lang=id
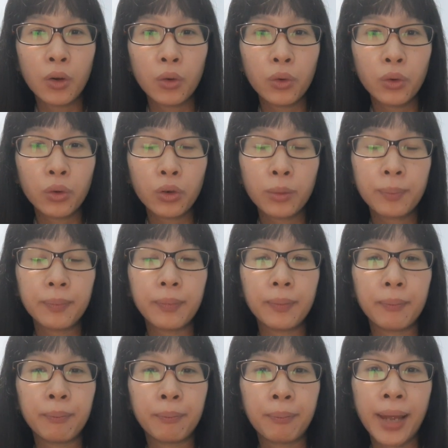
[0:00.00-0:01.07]
huruf
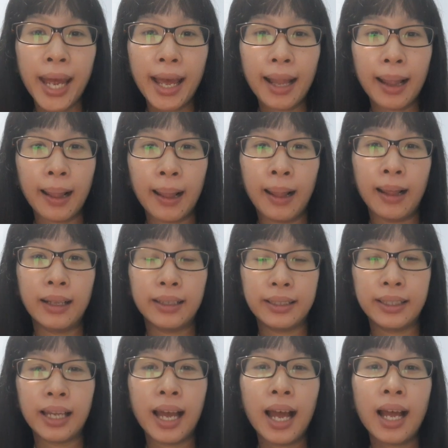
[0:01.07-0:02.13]
bell
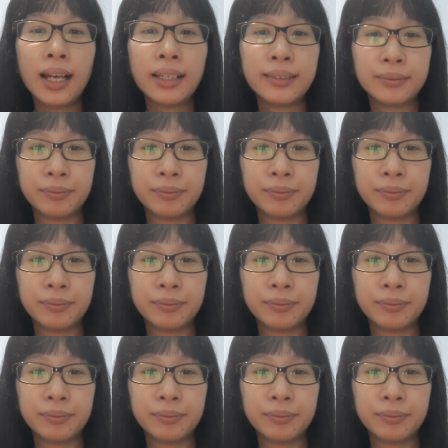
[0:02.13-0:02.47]
ya.